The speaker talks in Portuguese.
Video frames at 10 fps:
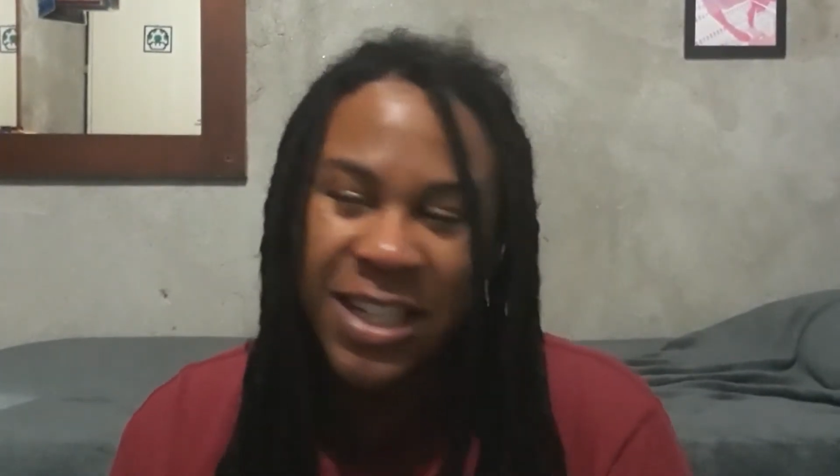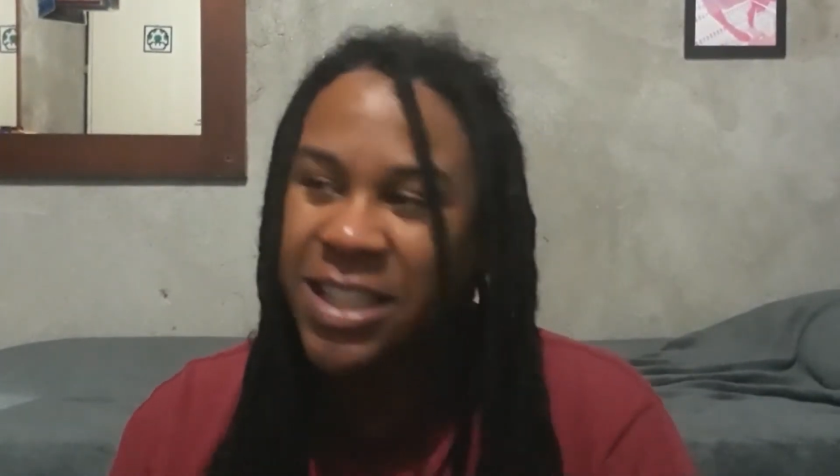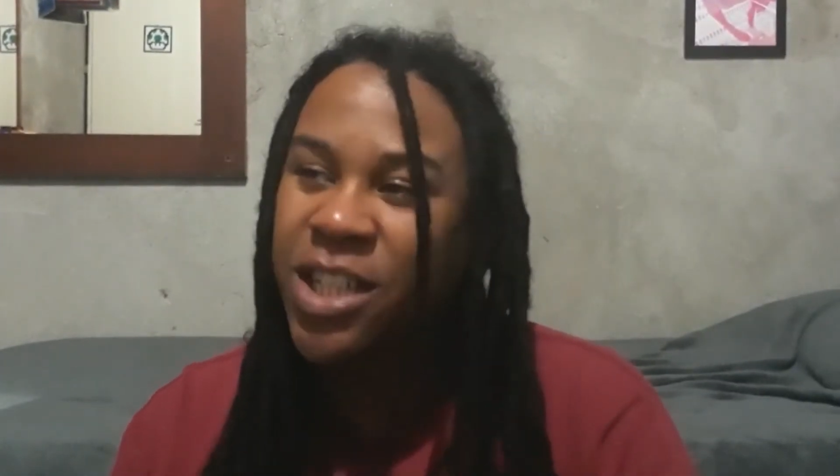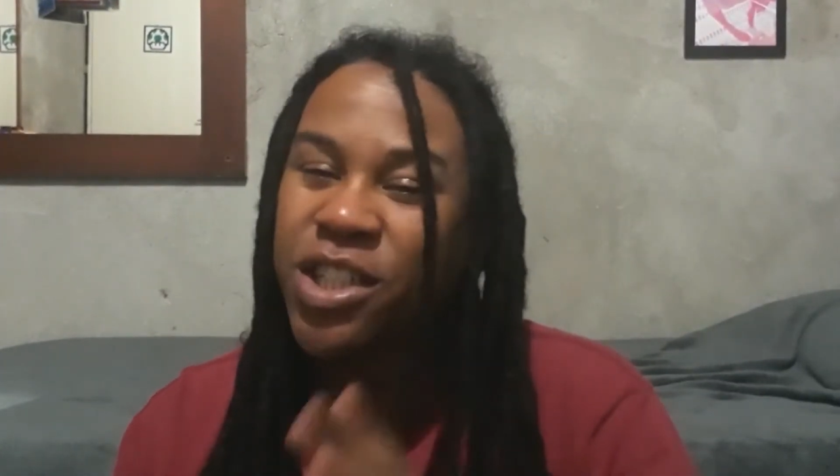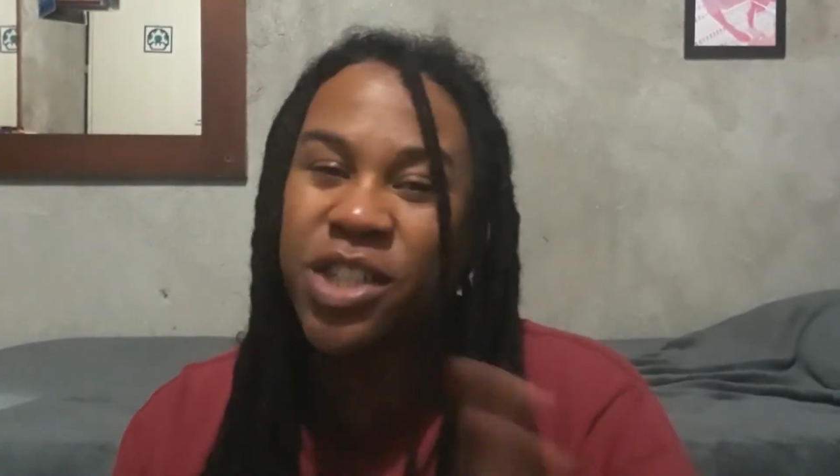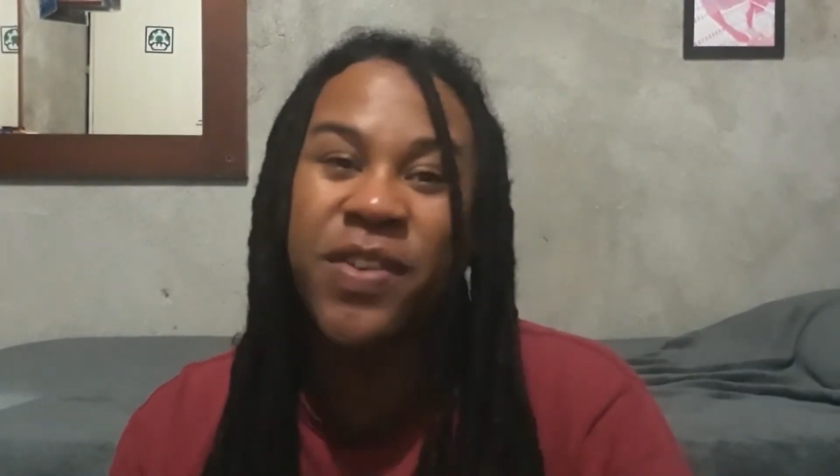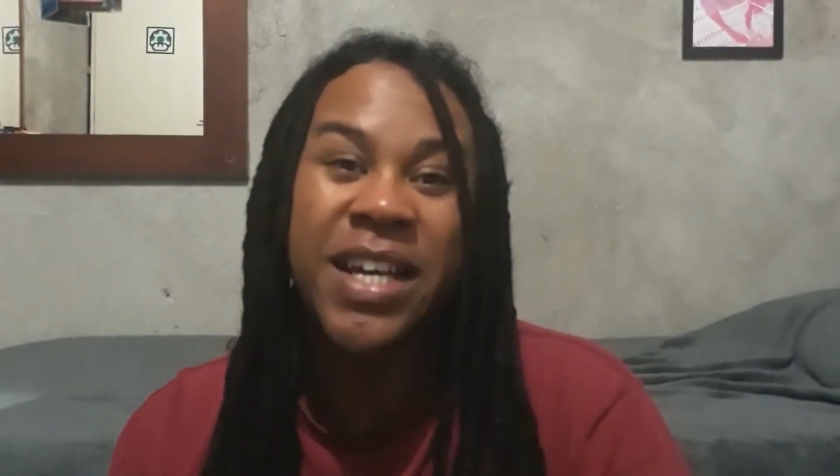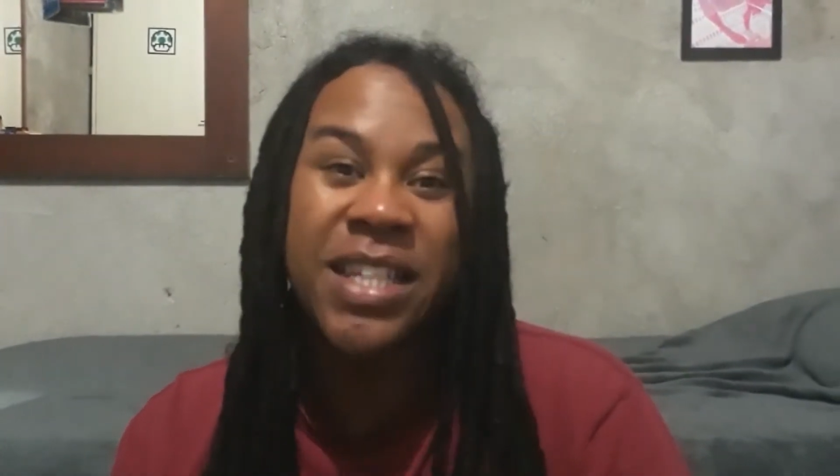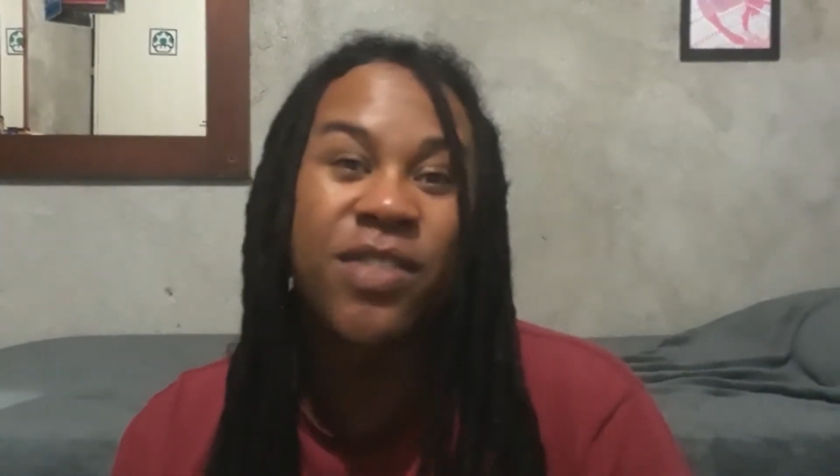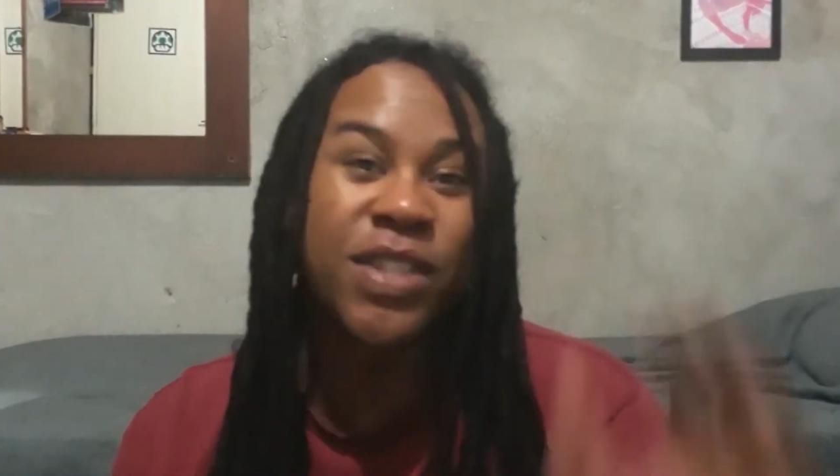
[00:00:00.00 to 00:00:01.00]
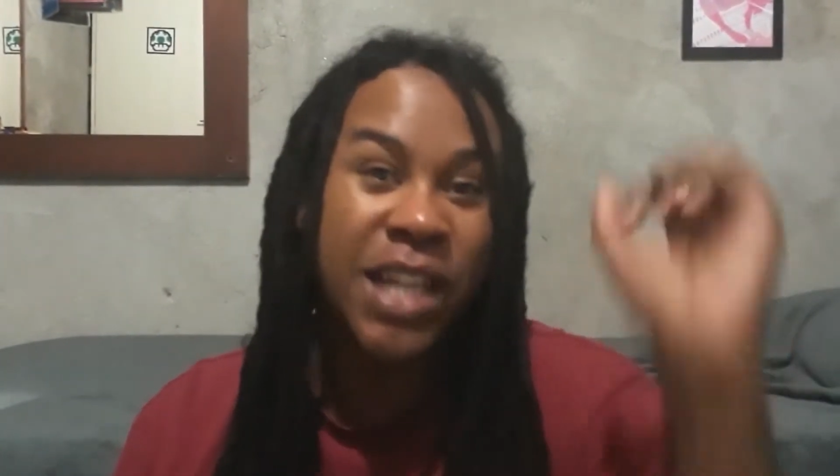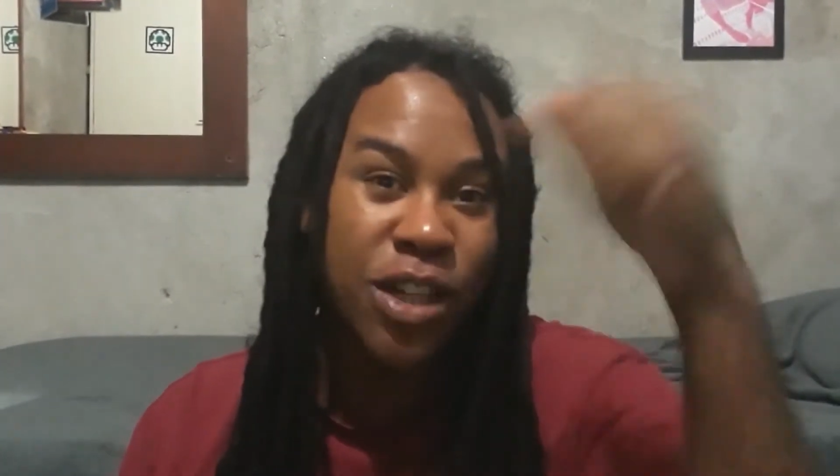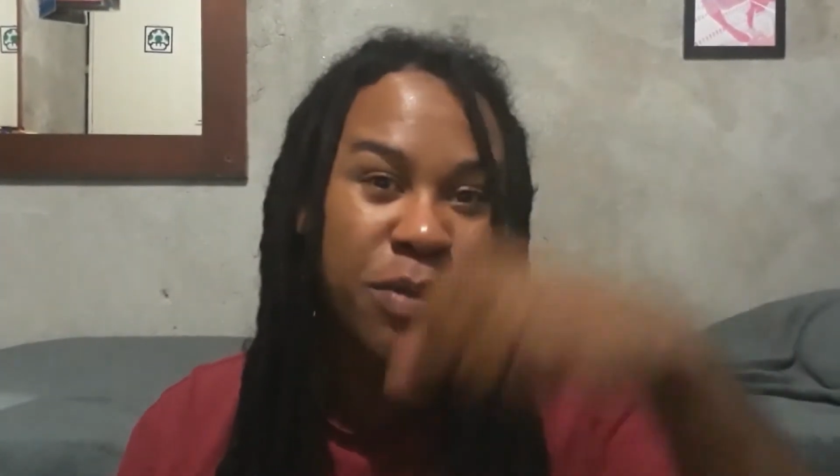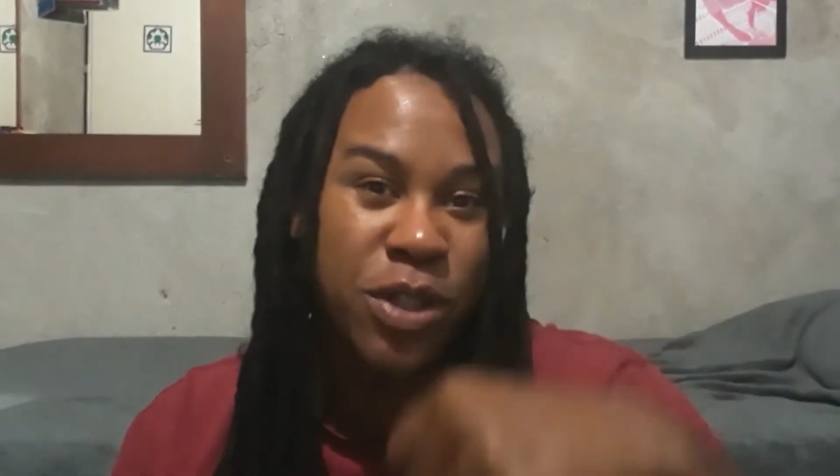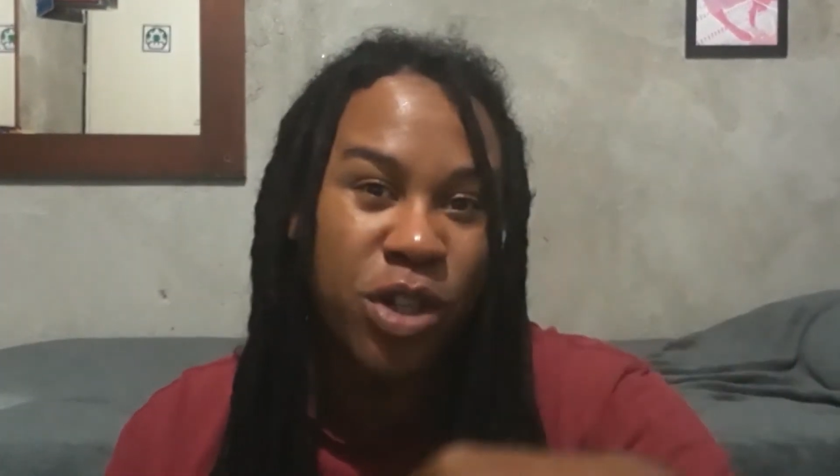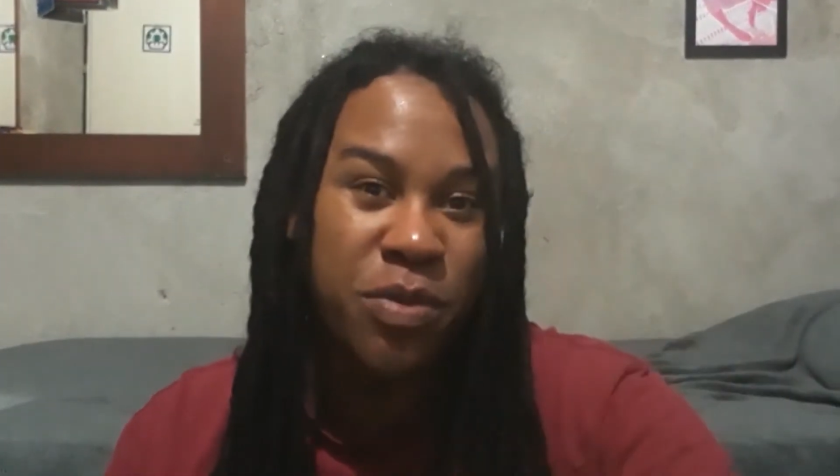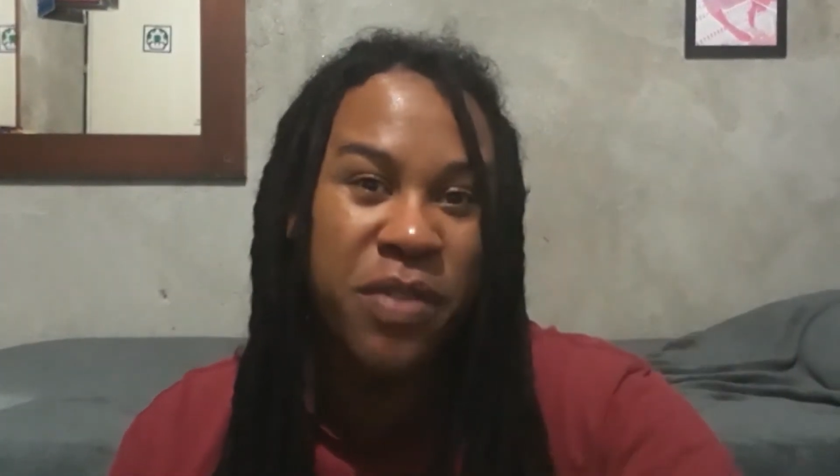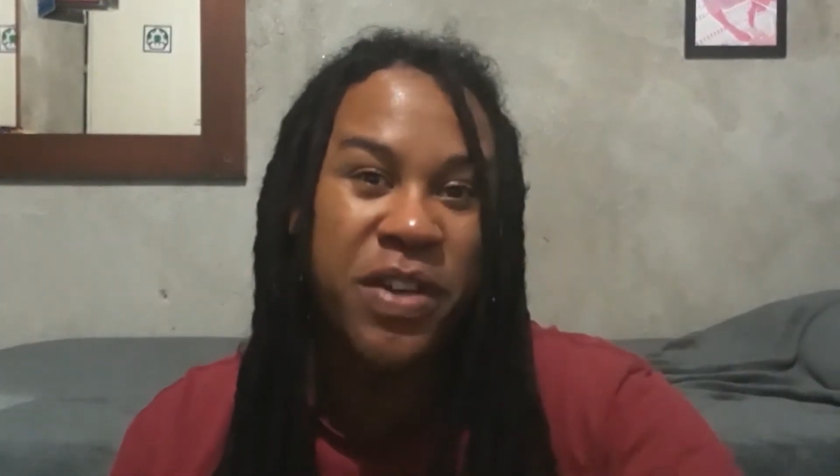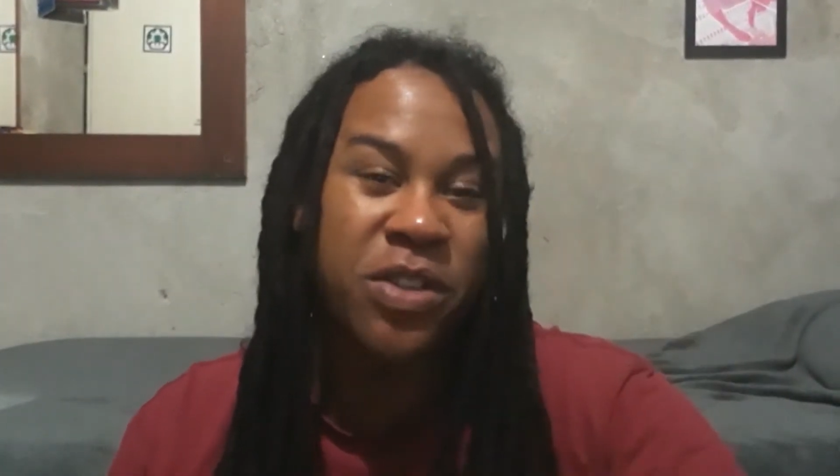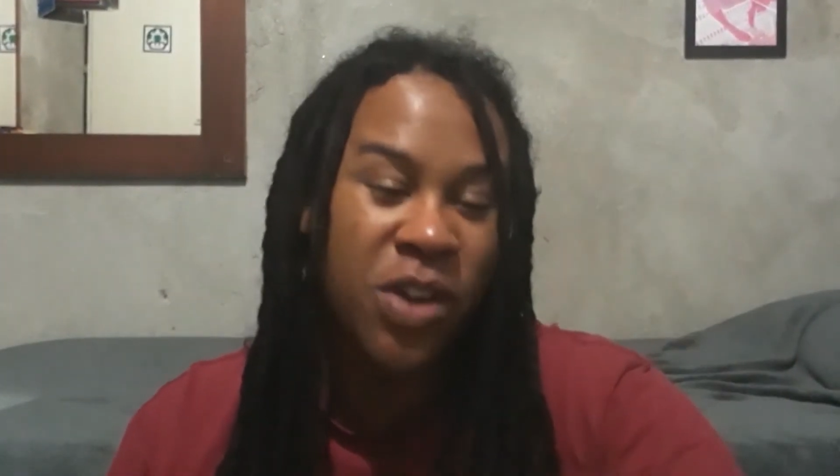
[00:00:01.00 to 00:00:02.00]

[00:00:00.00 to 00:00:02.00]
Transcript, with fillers: Então, se, né, se você é da turma de 2020,